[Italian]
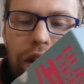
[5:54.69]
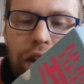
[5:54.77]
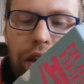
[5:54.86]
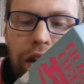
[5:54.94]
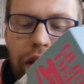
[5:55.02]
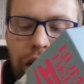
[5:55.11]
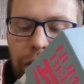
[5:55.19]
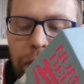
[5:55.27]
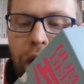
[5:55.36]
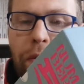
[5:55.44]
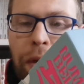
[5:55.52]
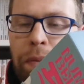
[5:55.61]
Eh,
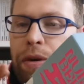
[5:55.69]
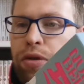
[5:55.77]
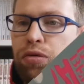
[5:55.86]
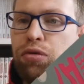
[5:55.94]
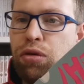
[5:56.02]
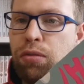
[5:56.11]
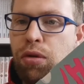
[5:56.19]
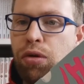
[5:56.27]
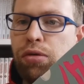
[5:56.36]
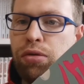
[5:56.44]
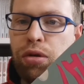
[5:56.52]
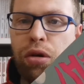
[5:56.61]
però mi è piaciuto
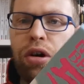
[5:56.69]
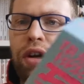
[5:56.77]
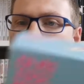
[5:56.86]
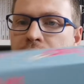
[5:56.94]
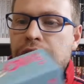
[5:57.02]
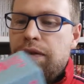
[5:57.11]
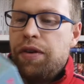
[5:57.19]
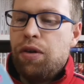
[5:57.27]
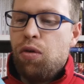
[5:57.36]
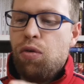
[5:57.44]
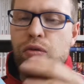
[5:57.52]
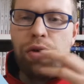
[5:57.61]
molto, è
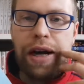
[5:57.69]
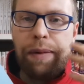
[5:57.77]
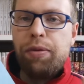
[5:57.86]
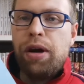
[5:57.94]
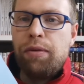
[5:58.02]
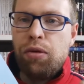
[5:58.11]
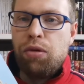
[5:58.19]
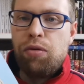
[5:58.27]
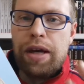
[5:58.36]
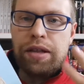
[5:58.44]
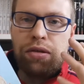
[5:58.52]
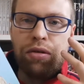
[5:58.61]
davvero un capolavoro
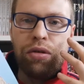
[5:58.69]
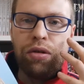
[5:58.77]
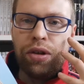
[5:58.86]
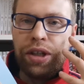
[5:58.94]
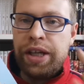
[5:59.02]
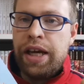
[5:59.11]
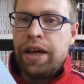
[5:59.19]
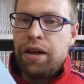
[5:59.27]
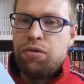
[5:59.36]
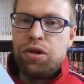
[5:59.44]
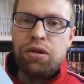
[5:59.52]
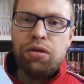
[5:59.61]
questo. Ieri è
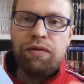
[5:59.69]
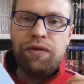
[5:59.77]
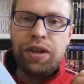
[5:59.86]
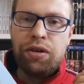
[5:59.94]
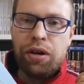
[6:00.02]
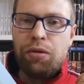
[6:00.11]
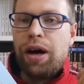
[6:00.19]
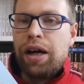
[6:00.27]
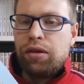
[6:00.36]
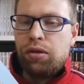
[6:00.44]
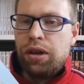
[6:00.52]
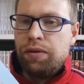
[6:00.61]
uscito il video a
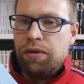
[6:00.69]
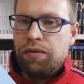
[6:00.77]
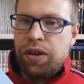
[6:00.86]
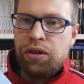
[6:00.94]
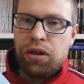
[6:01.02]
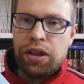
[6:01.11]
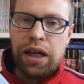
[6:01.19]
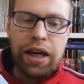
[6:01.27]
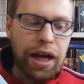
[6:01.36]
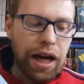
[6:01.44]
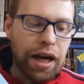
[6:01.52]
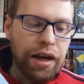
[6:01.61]
riguardo che vi invito ad
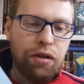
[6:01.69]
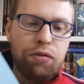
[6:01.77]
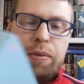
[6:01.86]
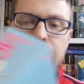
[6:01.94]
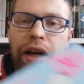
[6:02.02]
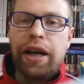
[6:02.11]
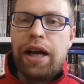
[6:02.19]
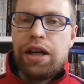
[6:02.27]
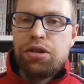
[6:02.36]
andare a recuperare